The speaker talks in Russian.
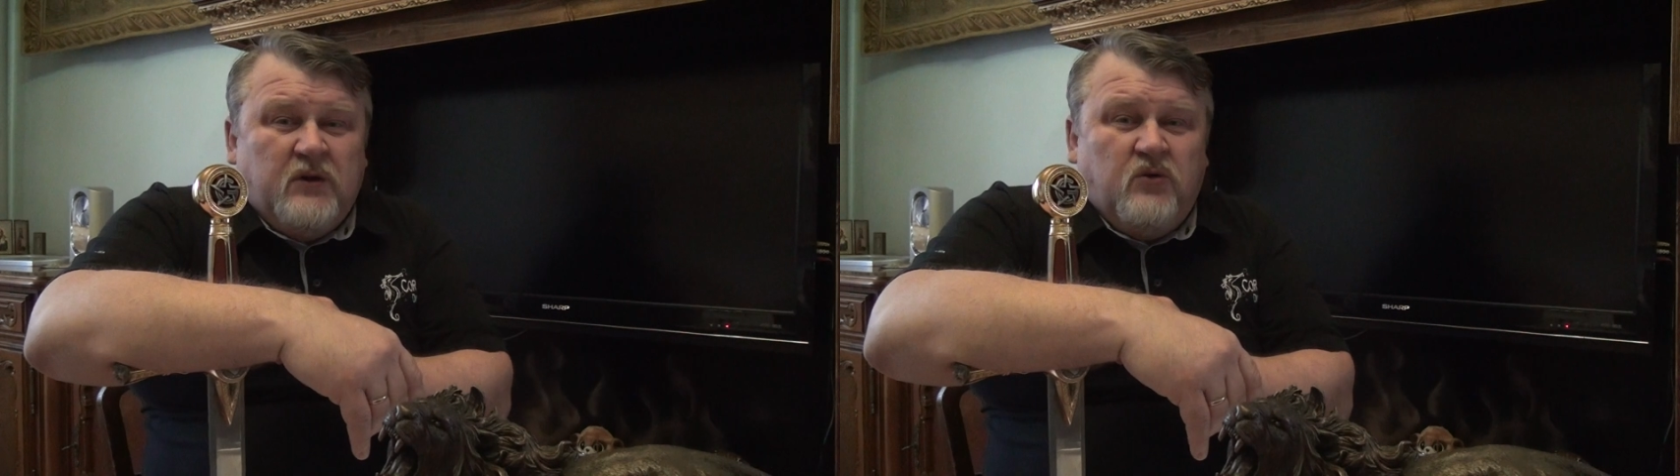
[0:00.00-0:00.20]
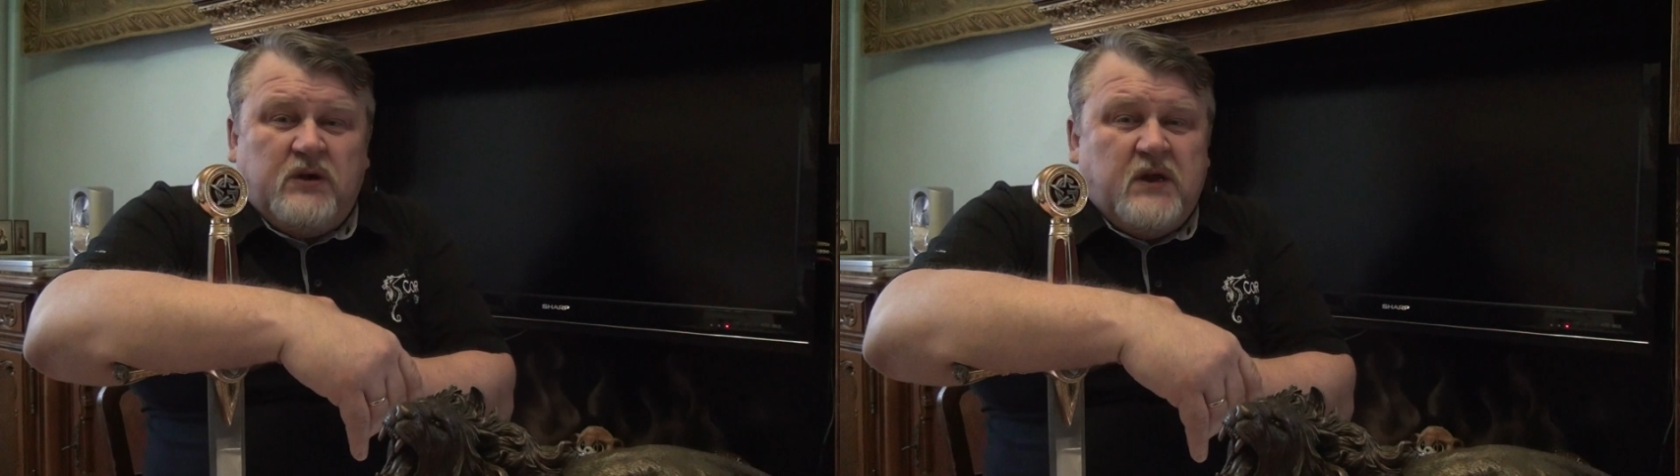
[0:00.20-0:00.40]

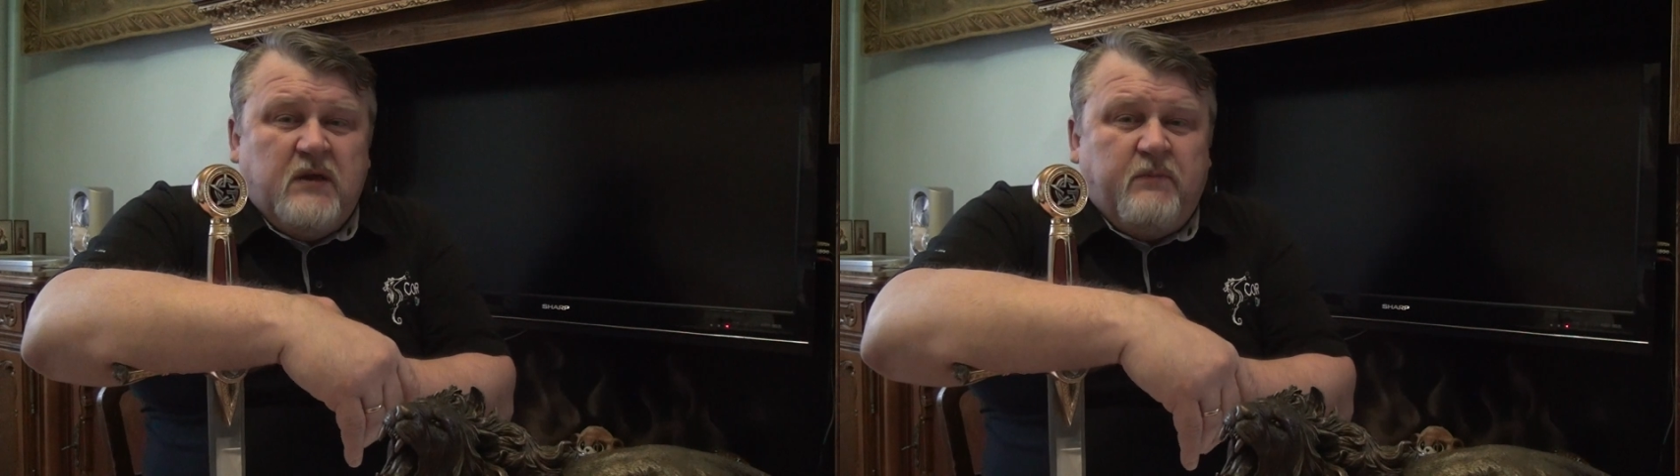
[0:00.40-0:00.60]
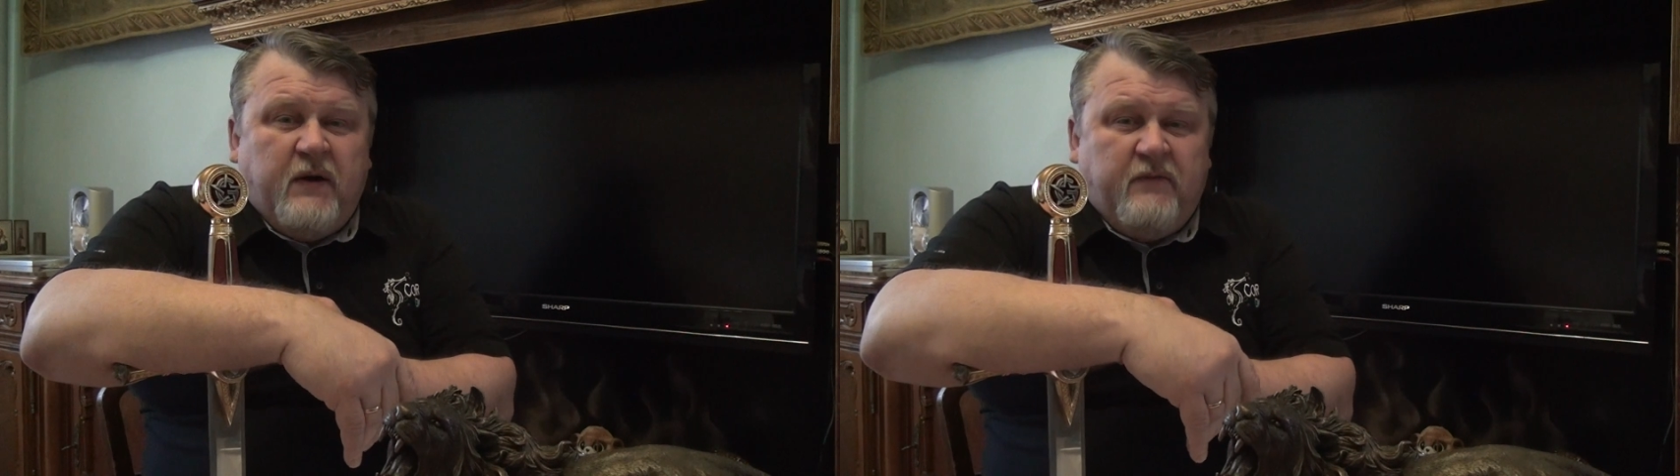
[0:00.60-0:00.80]
но это
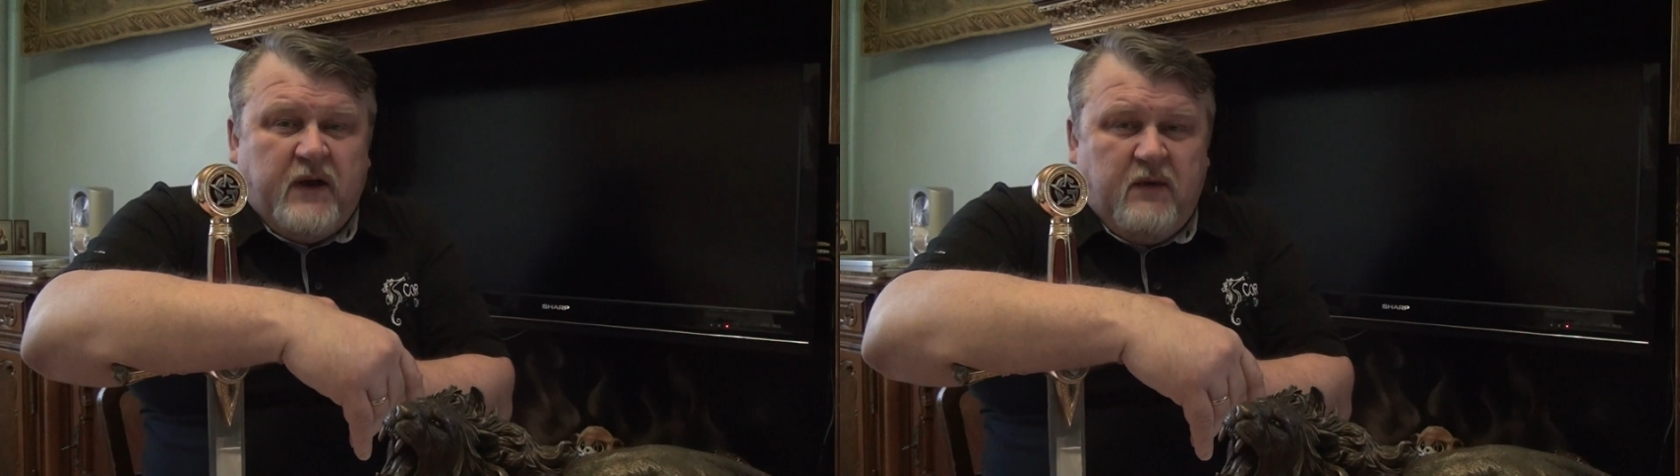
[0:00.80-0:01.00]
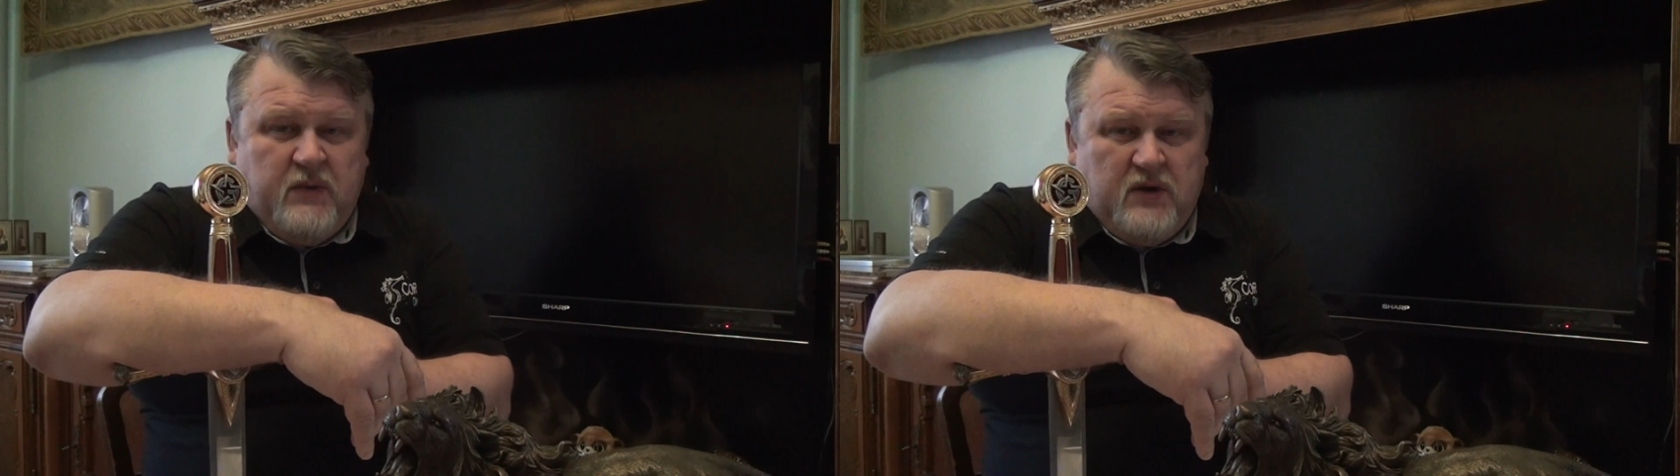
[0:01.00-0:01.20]
не по
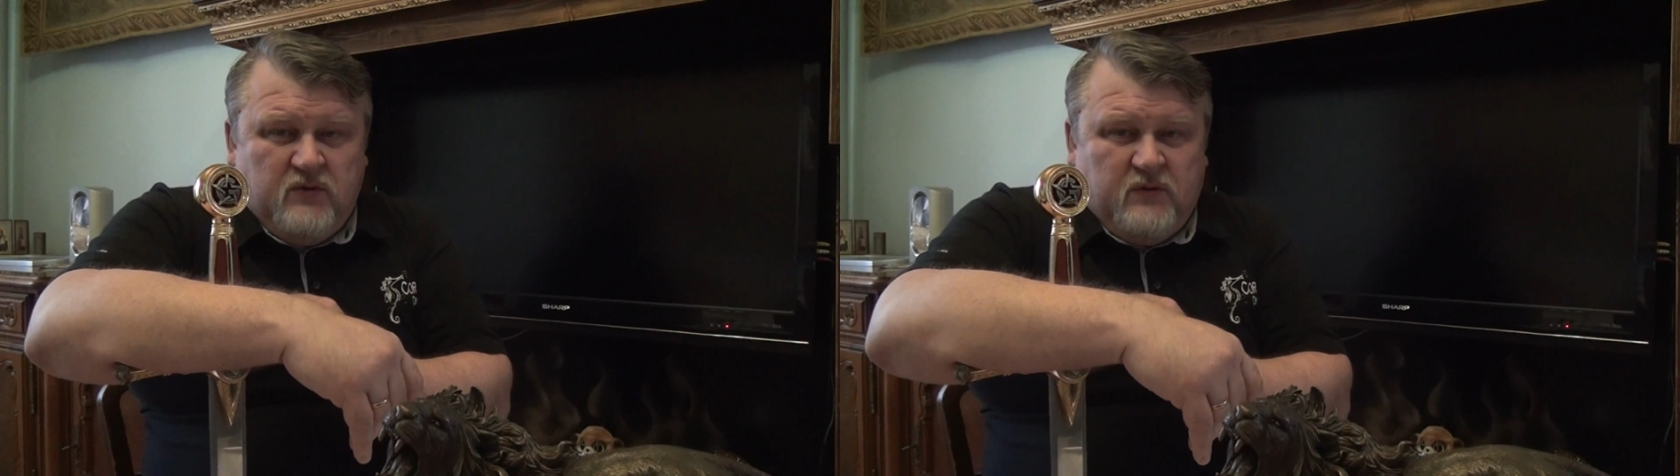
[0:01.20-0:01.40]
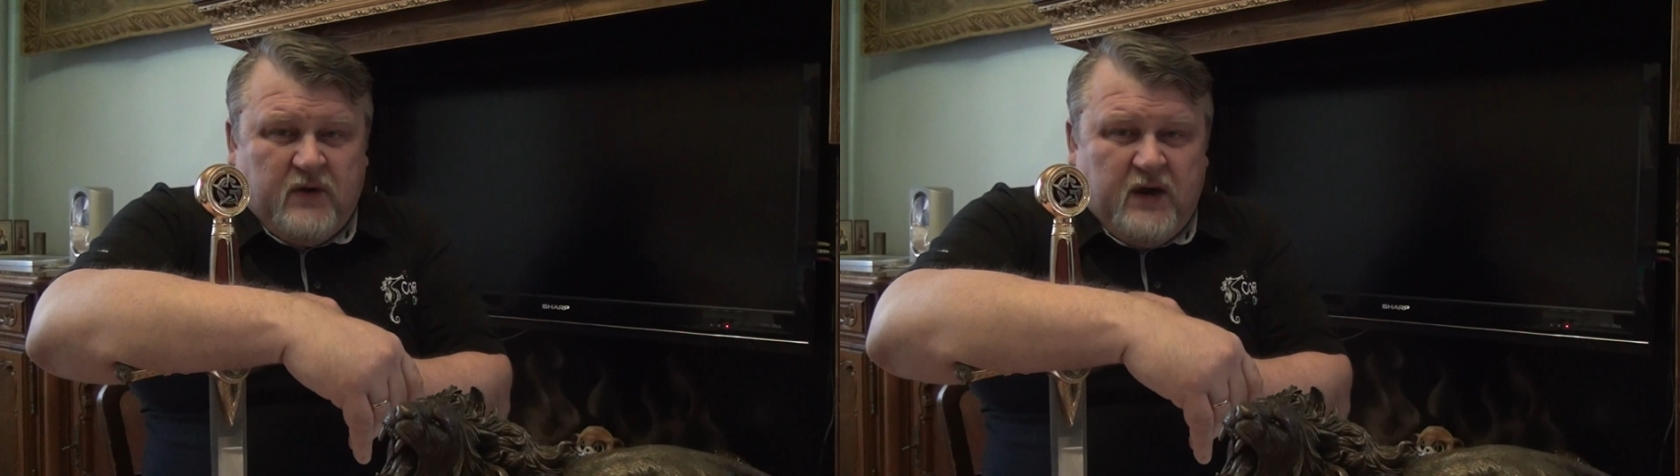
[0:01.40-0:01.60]
времени
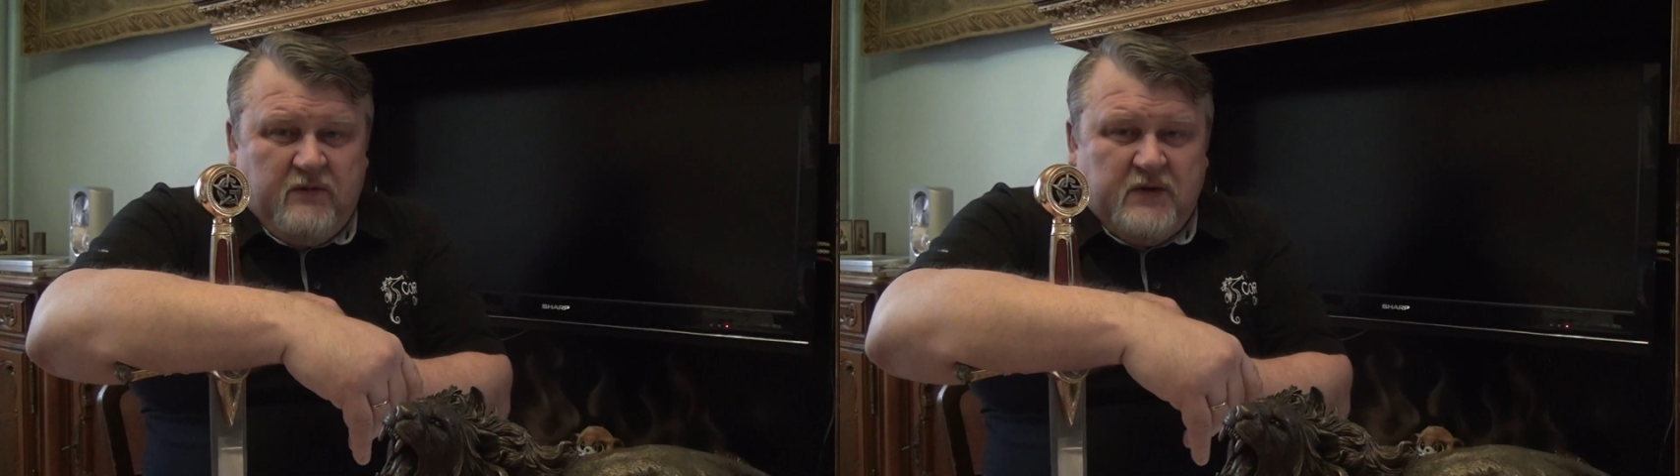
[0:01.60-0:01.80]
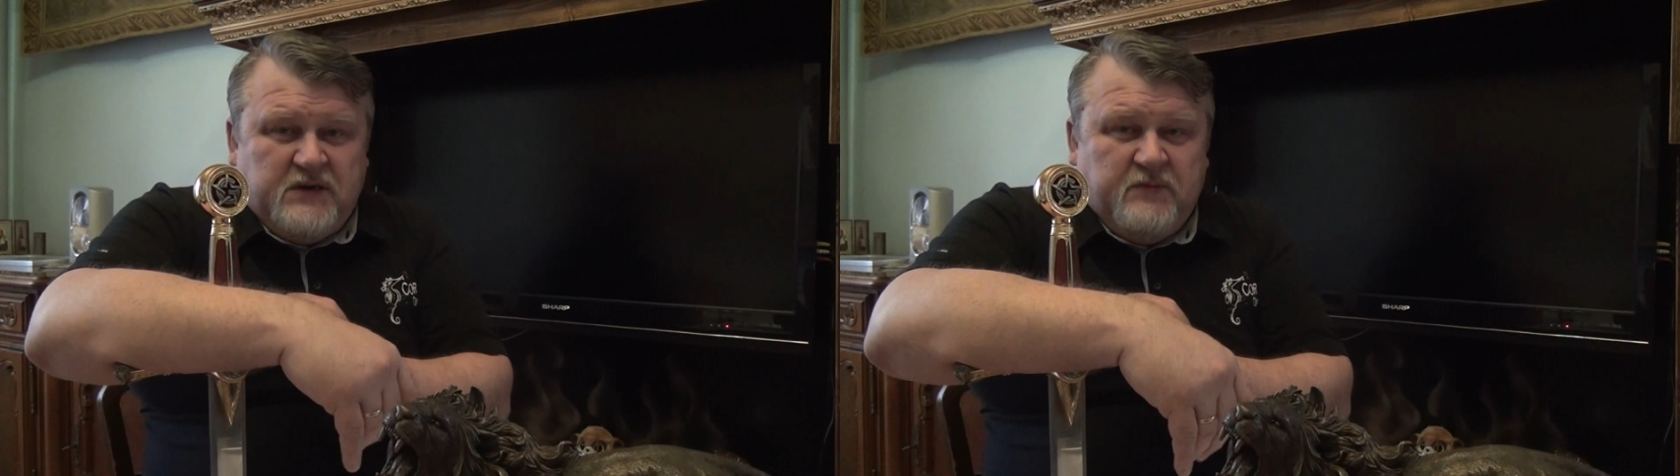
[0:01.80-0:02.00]

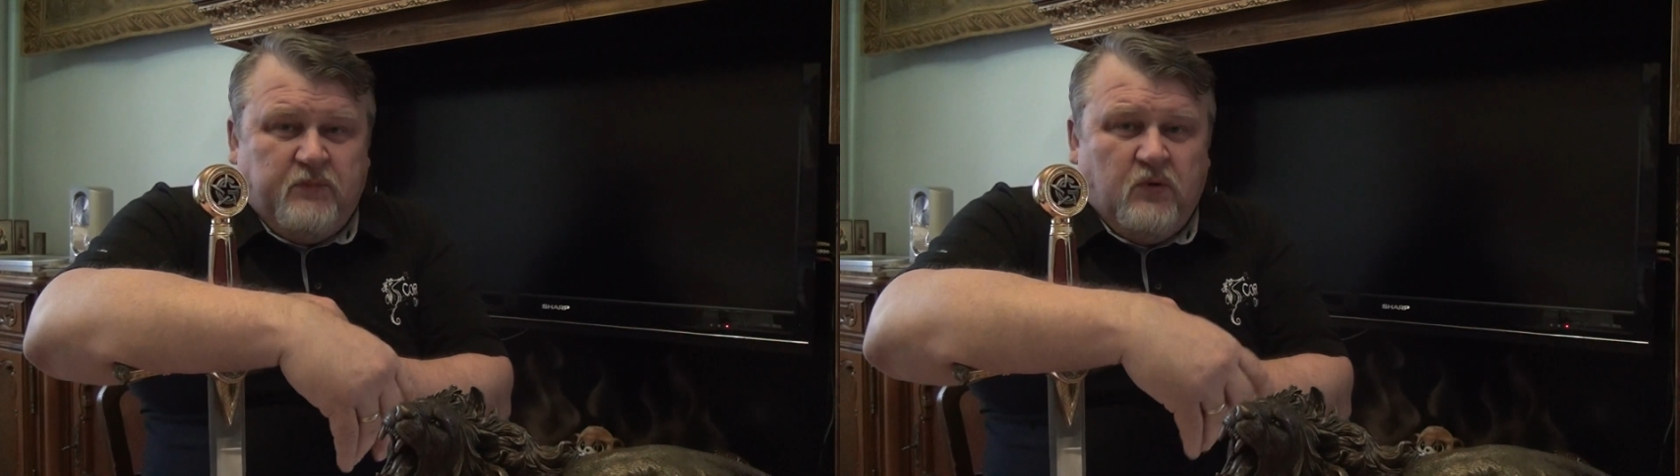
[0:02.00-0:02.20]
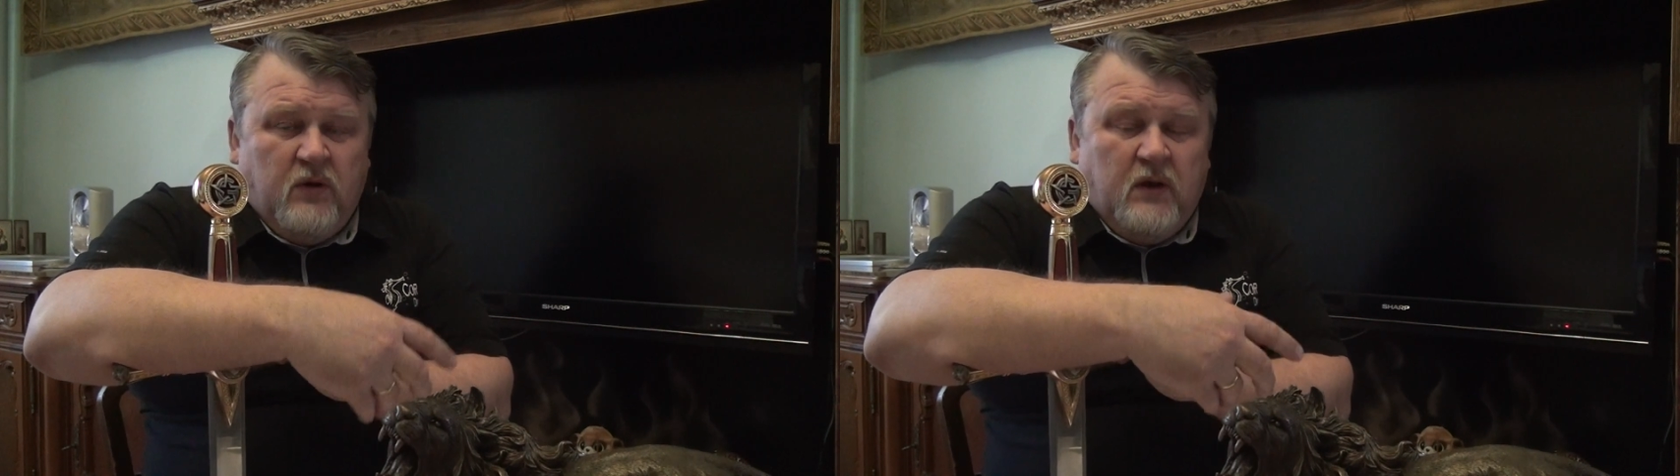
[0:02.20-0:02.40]
удваиваете,
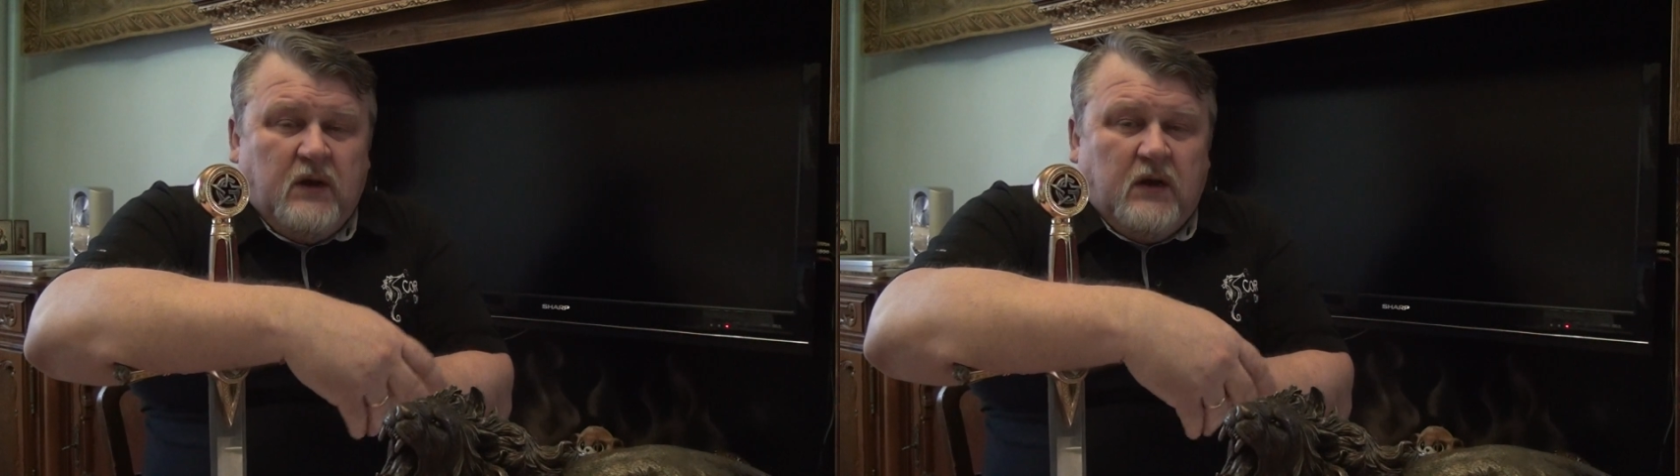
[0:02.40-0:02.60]
по